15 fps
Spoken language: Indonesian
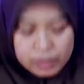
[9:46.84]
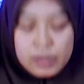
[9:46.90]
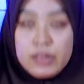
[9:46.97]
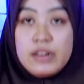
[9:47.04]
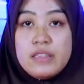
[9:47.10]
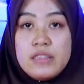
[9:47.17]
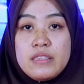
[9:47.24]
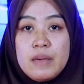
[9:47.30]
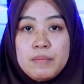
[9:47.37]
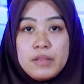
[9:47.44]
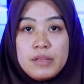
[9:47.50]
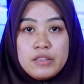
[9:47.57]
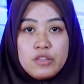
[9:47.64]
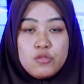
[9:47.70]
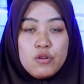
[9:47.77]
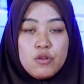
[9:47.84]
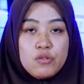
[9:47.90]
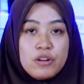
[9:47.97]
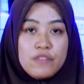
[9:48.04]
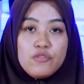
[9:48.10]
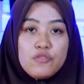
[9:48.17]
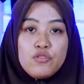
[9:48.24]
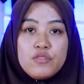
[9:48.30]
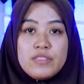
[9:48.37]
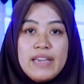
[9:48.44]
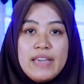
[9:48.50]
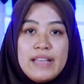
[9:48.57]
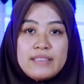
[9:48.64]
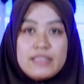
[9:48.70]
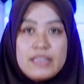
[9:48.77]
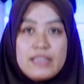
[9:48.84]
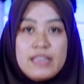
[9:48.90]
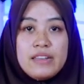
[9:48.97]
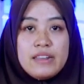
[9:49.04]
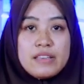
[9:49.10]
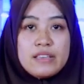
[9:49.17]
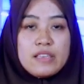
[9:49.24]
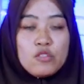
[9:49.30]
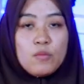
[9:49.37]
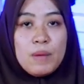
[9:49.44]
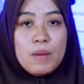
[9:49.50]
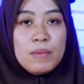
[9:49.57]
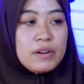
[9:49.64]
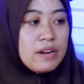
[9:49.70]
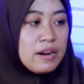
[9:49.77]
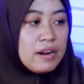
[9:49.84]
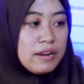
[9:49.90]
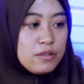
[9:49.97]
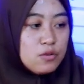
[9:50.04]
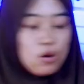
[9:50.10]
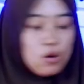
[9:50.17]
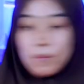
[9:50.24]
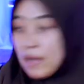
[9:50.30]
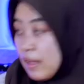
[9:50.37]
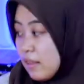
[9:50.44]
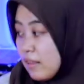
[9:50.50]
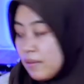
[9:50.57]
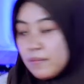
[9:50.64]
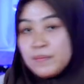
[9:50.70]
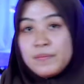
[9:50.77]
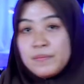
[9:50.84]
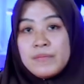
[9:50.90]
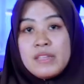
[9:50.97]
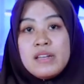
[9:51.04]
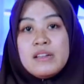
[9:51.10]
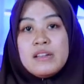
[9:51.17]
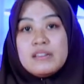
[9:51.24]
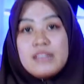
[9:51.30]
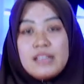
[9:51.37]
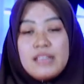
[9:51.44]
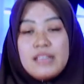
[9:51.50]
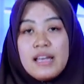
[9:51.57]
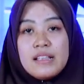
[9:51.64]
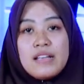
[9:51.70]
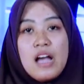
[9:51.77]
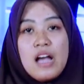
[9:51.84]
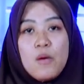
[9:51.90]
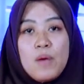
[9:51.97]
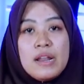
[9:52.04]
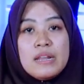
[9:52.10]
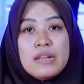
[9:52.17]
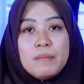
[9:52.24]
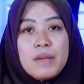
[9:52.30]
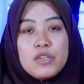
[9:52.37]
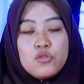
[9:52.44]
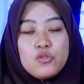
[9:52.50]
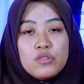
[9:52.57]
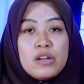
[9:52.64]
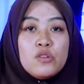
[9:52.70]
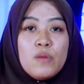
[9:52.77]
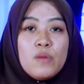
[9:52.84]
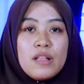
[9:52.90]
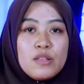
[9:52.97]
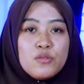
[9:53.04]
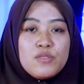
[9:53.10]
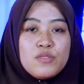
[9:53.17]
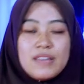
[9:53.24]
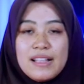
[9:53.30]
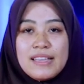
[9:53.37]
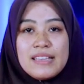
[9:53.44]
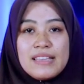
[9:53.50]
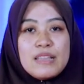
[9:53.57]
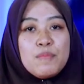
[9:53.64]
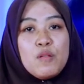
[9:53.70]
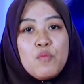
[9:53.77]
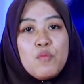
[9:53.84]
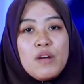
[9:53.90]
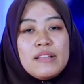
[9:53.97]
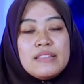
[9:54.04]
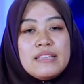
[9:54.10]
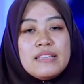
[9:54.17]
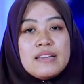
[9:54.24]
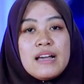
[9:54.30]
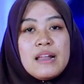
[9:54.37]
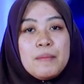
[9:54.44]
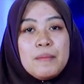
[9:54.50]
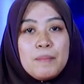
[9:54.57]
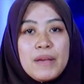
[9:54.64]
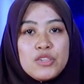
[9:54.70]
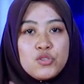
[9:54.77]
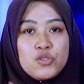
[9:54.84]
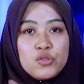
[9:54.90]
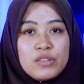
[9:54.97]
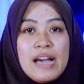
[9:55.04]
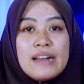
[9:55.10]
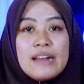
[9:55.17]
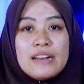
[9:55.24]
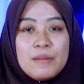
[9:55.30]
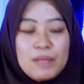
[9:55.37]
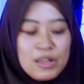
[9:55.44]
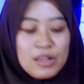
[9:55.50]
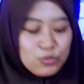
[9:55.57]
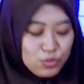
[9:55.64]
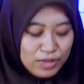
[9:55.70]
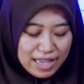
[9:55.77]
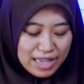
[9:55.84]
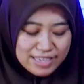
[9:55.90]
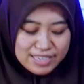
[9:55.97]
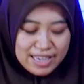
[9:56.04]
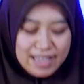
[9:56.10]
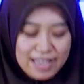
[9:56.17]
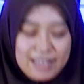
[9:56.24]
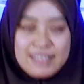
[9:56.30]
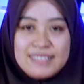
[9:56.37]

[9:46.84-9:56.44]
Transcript: Ini chambernya juga udah full CNC, dia satu pabrik dengan Escobar. Dari harga awal 5.200 sekarang kita promokan tinggal 4.600 aja.